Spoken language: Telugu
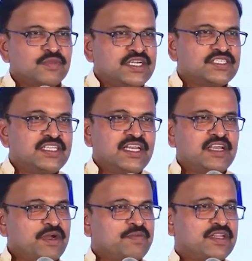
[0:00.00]
మనిషి
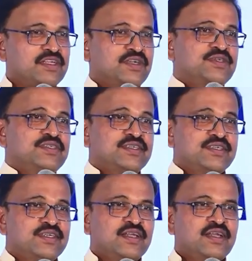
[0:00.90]
దేనికి భయపడతాడు
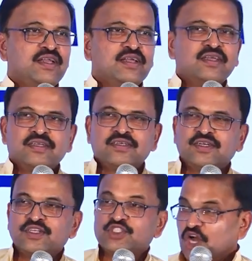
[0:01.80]

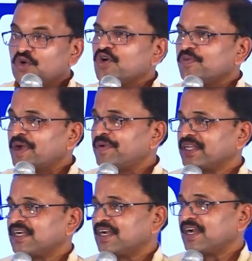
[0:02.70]
చావుకు
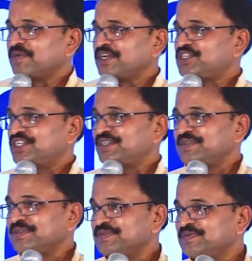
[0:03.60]
అట మనిషి
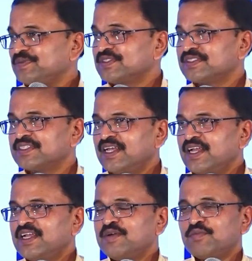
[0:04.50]

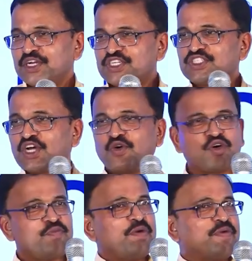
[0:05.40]
మనిషి
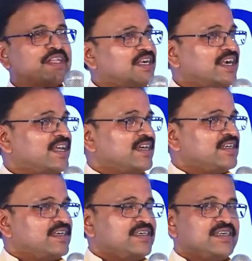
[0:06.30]
చావుకు భయపడతాడు
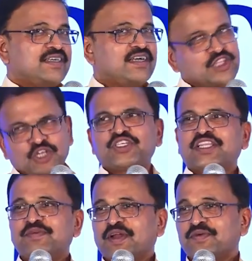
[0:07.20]

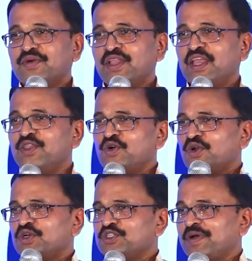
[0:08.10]
తెలుసది మనం ఏదో
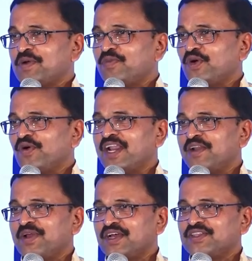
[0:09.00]
ఒక రోజు మనం
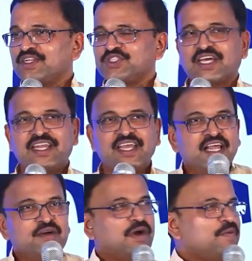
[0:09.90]
పోవాలని మనకు తెలుసు కానీ
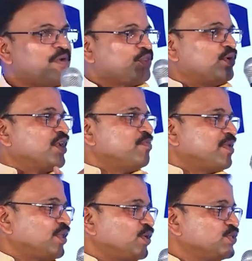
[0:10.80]
భయపడుతుంటాం
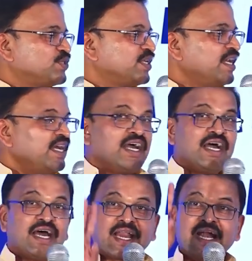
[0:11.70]
ప్రతిరోజు
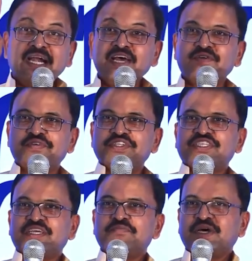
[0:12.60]
రెండవ
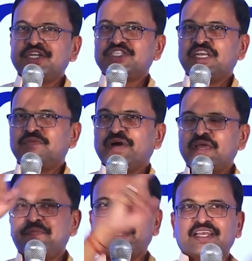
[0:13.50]
విషయం మనిషిని
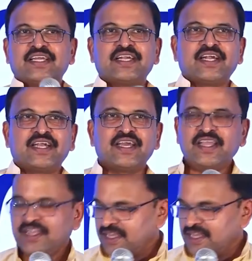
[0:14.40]
భయపెట్టేది ఏంటంటే